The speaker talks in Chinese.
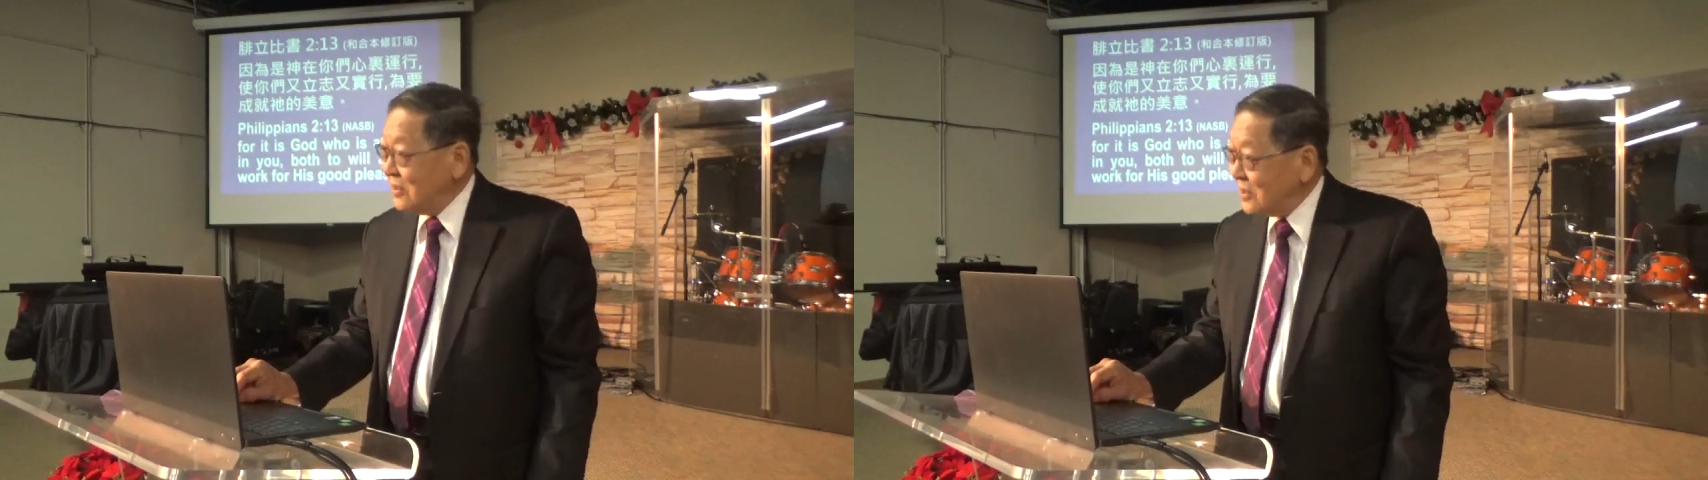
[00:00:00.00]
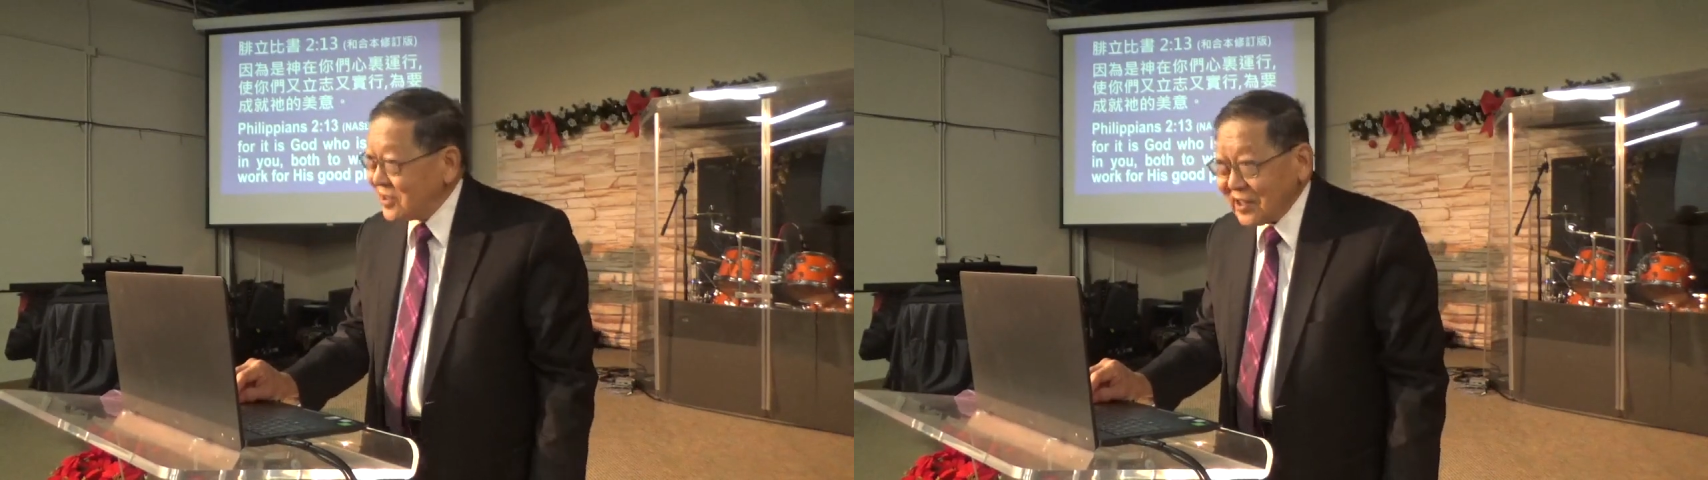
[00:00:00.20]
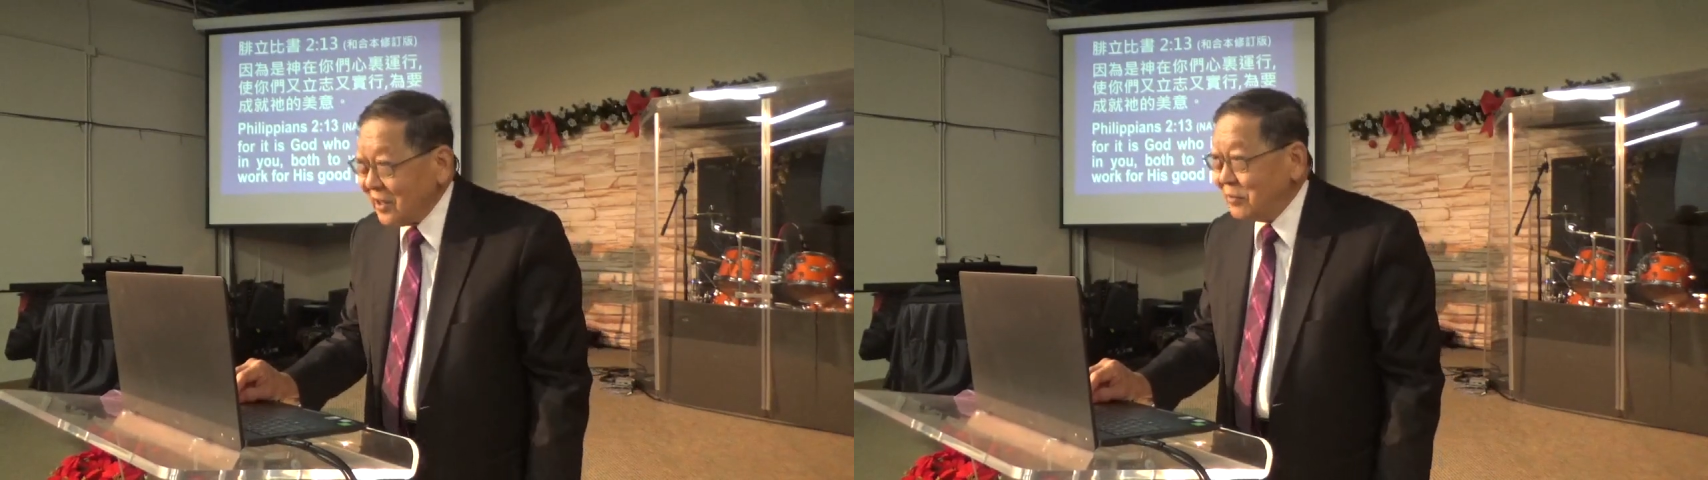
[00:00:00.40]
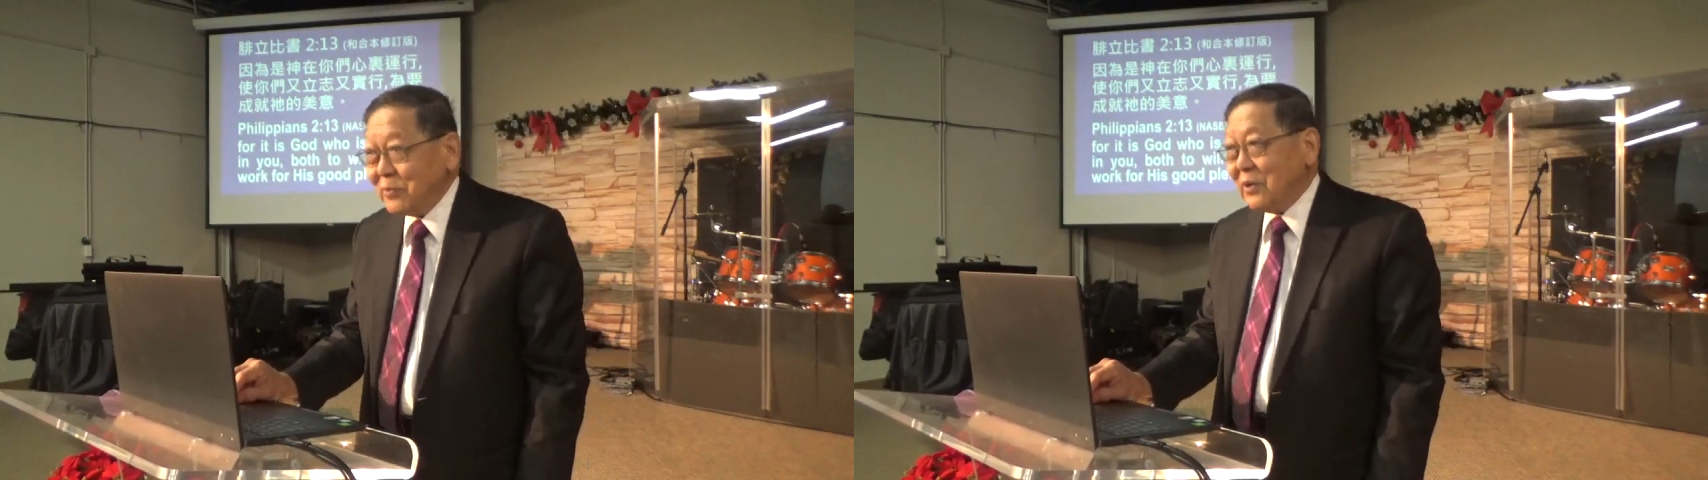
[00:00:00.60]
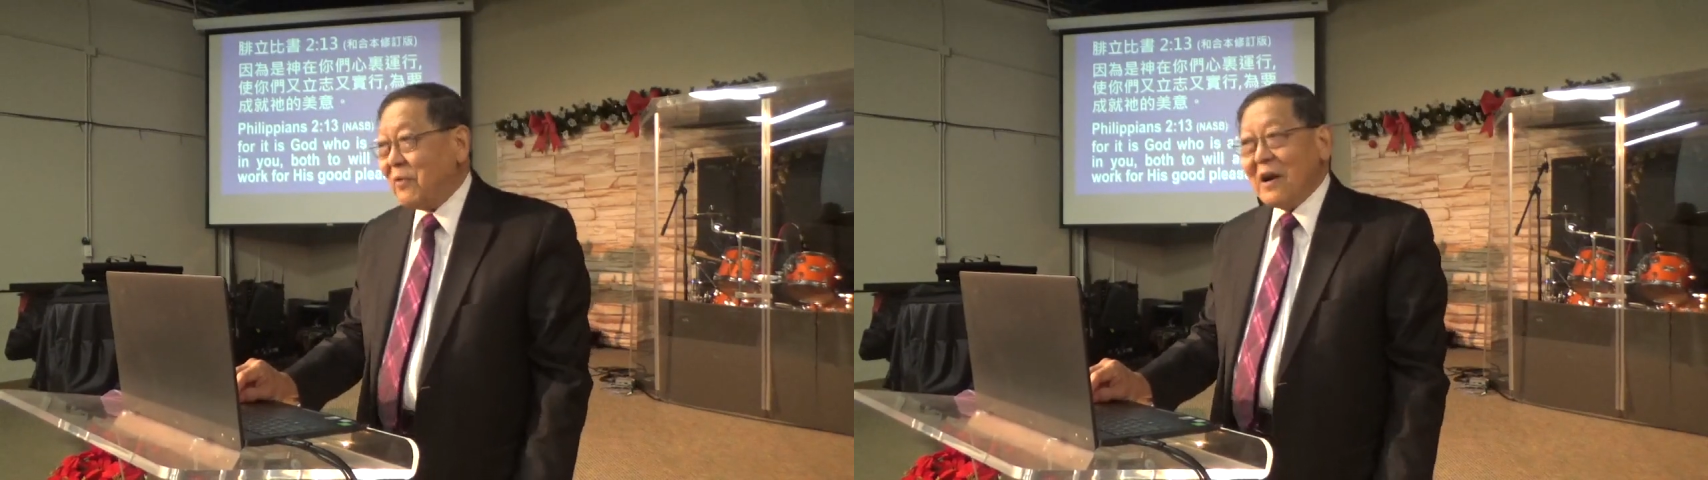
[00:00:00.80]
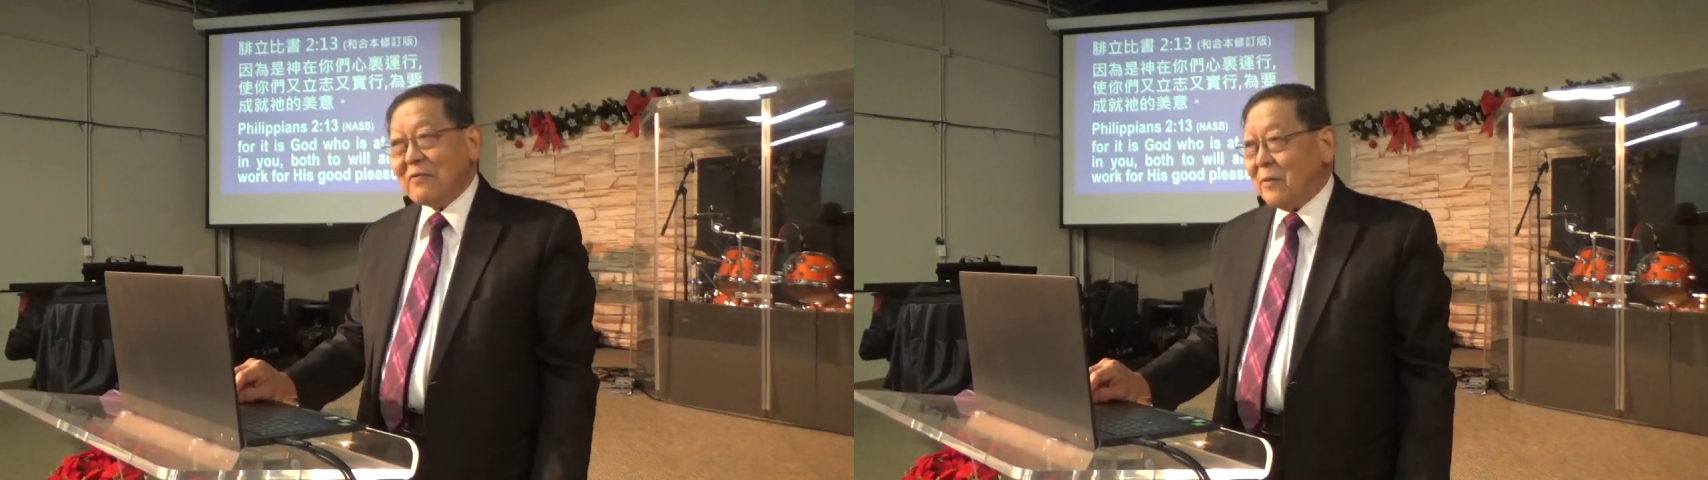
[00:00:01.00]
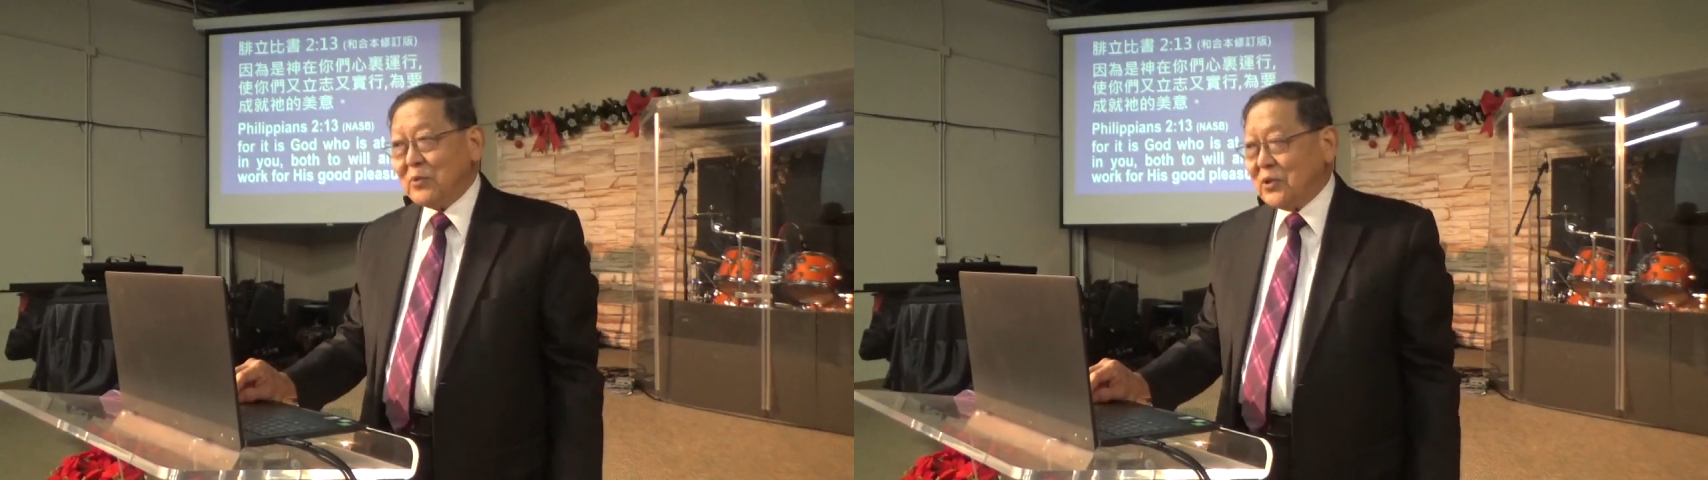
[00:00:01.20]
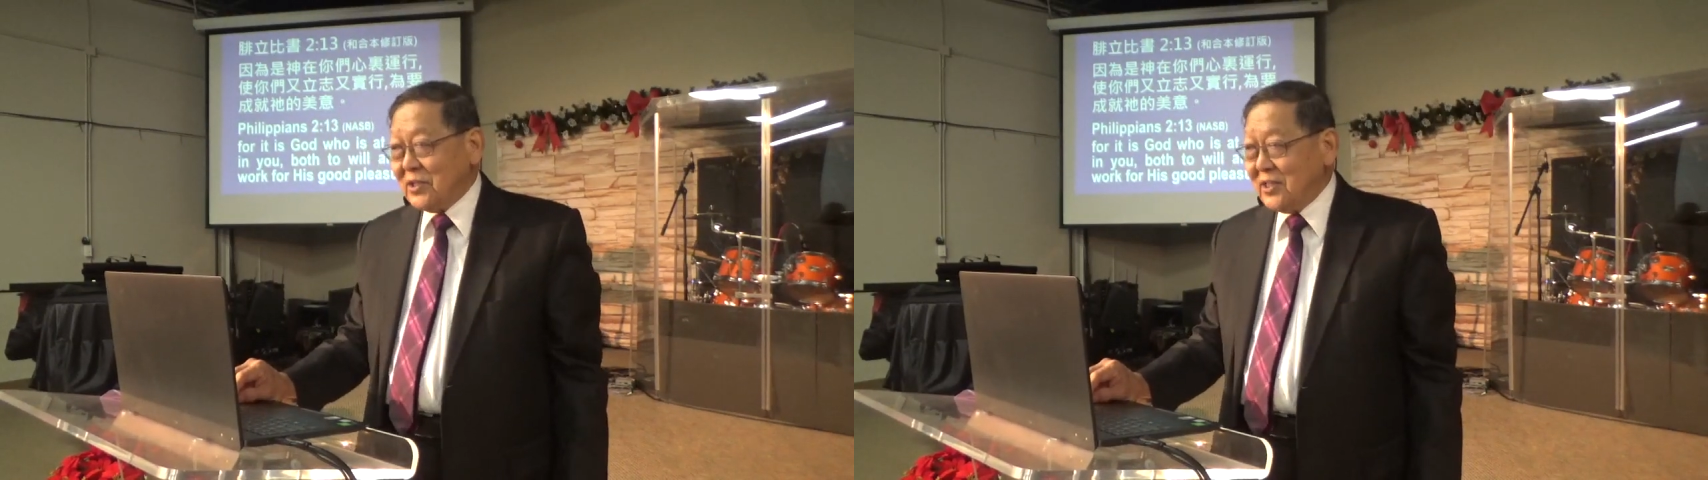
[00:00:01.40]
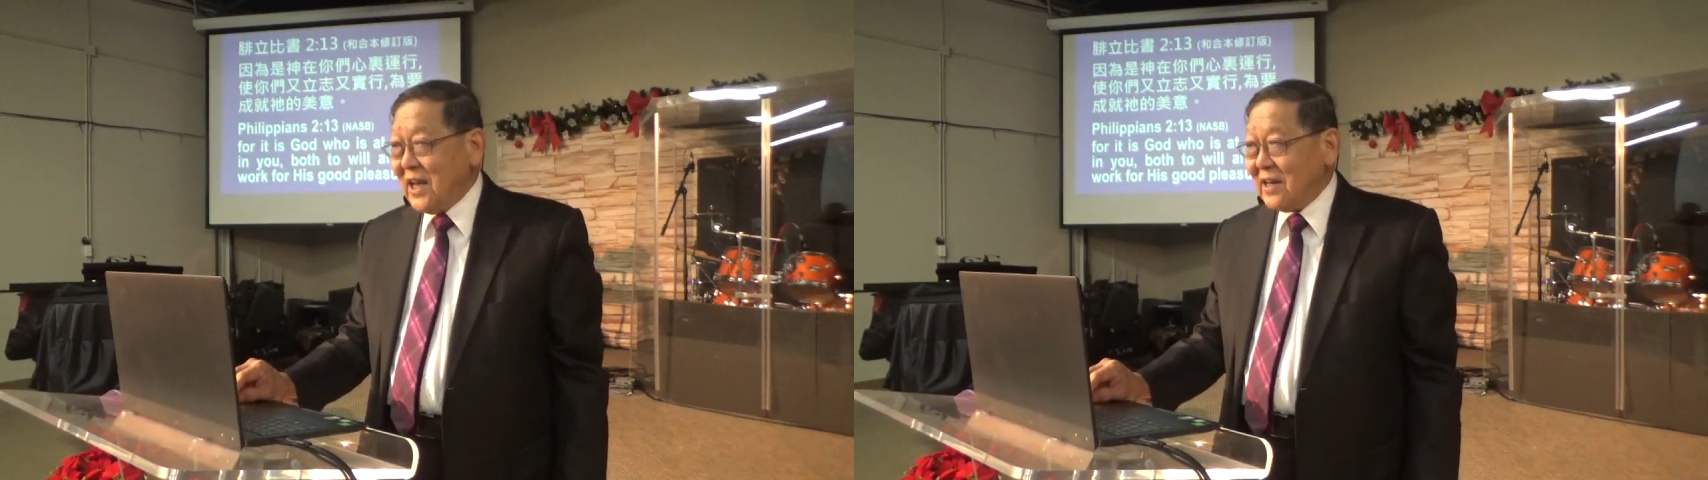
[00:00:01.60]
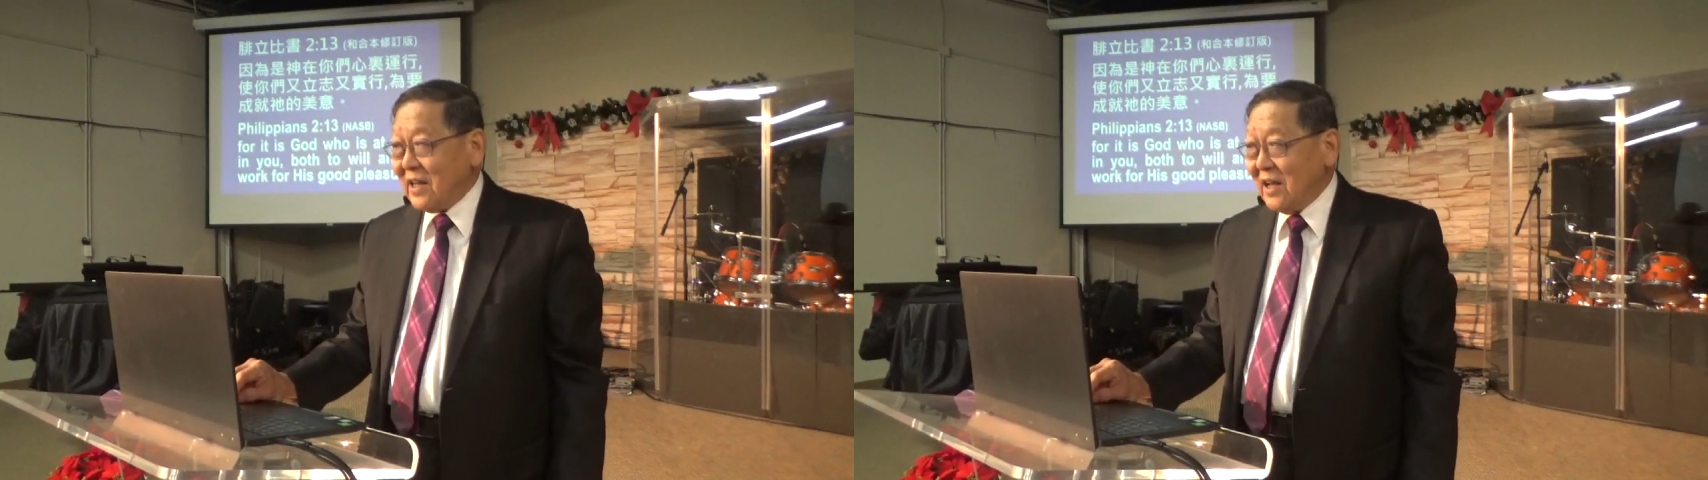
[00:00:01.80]
神的方法不是这
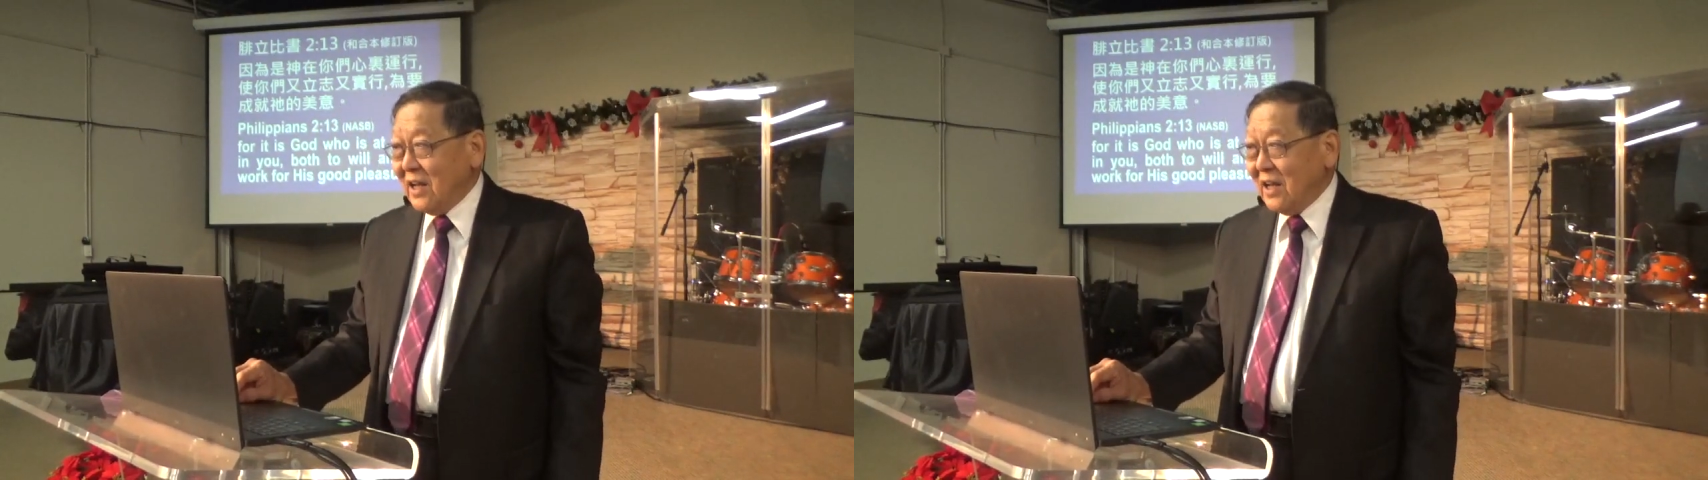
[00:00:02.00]
样的。